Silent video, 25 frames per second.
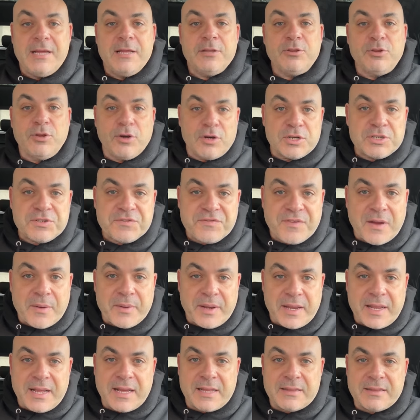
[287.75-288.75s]
Dos
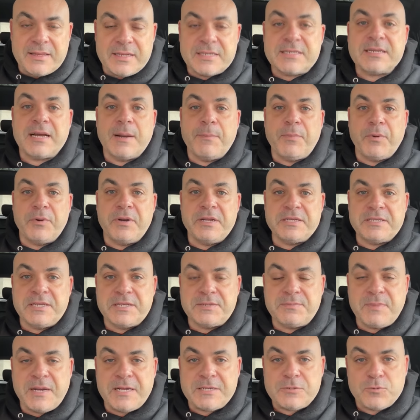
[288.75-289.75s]
fabricantes
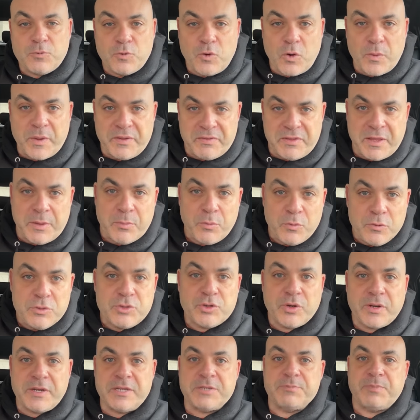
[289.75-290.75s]
japoneses más, uno vende
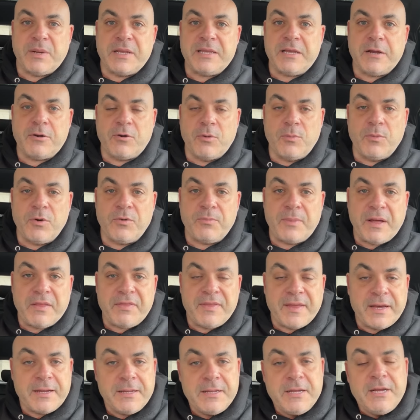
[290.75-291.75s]
mucho en España como
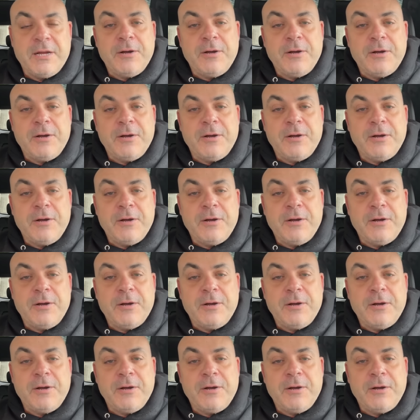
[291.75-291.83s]
Mazda,